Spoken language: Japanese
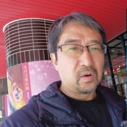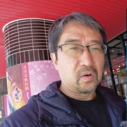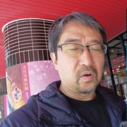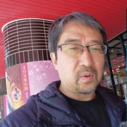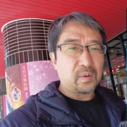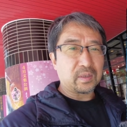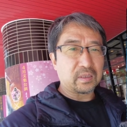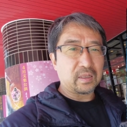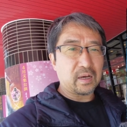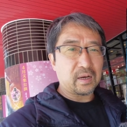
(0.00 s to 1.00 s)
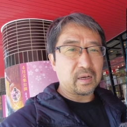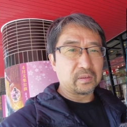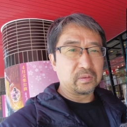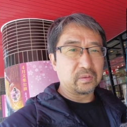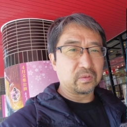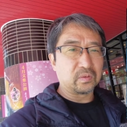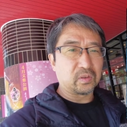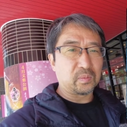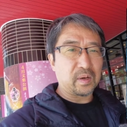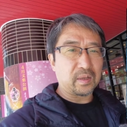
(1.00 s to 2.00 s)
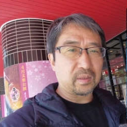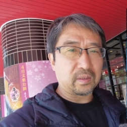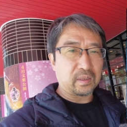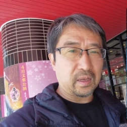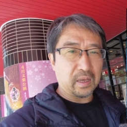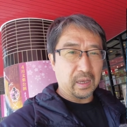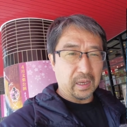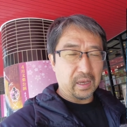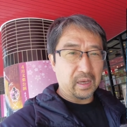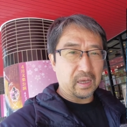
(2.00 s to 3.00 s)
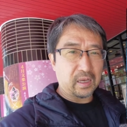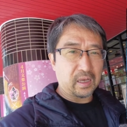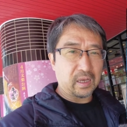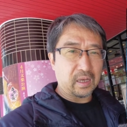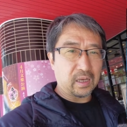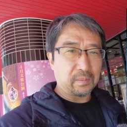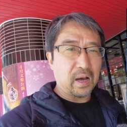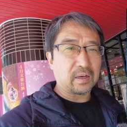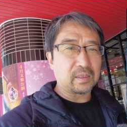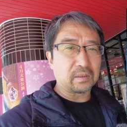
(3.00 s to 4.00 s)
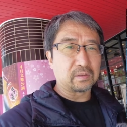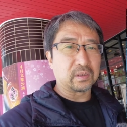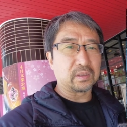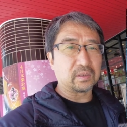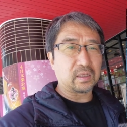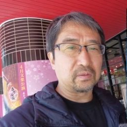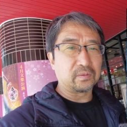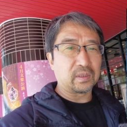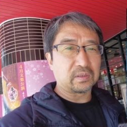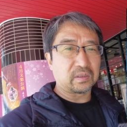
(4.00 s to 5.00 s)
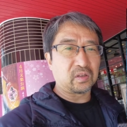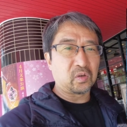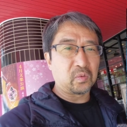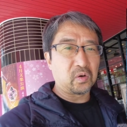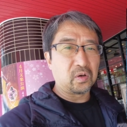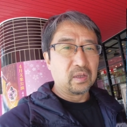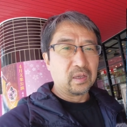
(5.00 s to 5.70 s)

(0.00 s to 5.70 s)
こう回せながらくるくると回って、えー、儚く死んでいくんですけども、